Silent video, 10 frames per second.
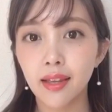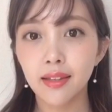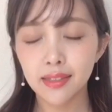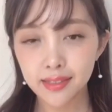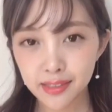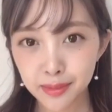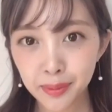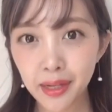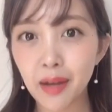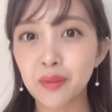2冊目
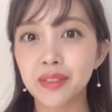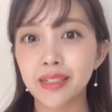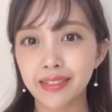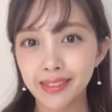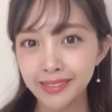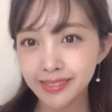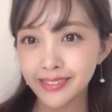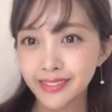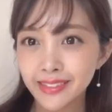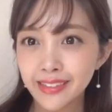がこちらです、
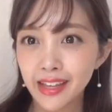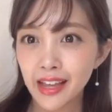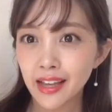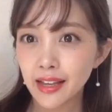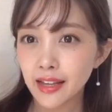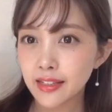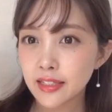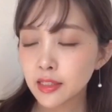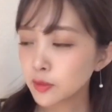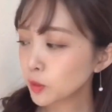えー、ちゃん
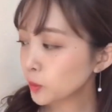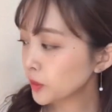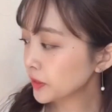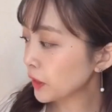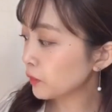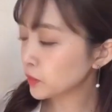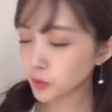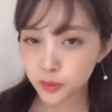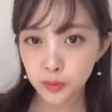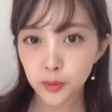と覚えたい和食」
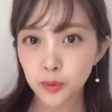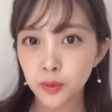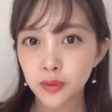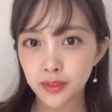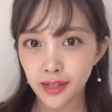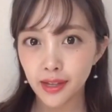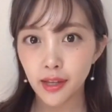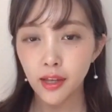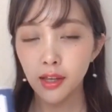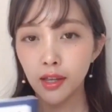という本で
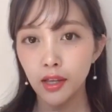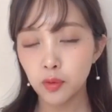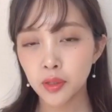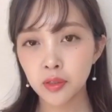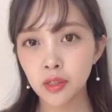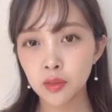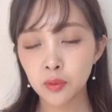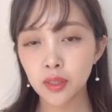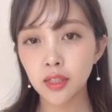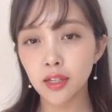予約が取れ
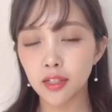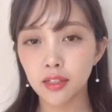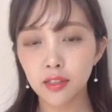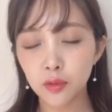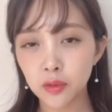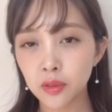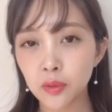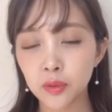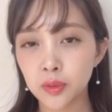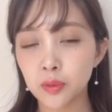ない料理教
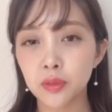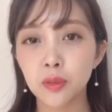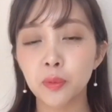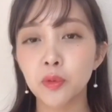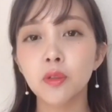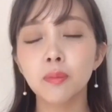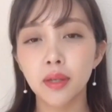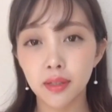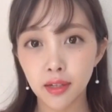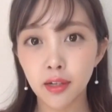室としても有名
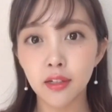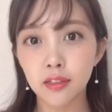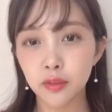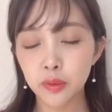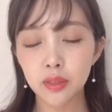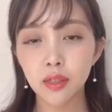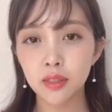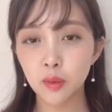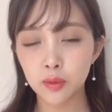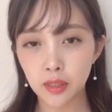な吉田麻
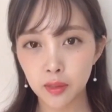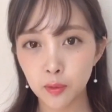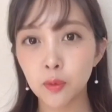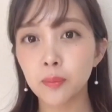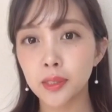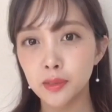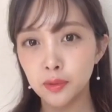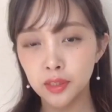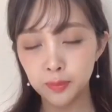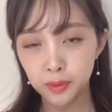子さんの
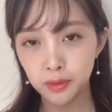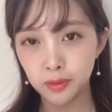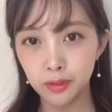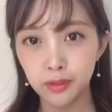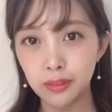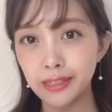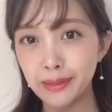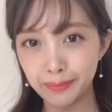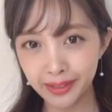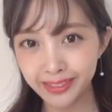ベストレシピ集になり
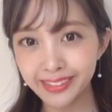ます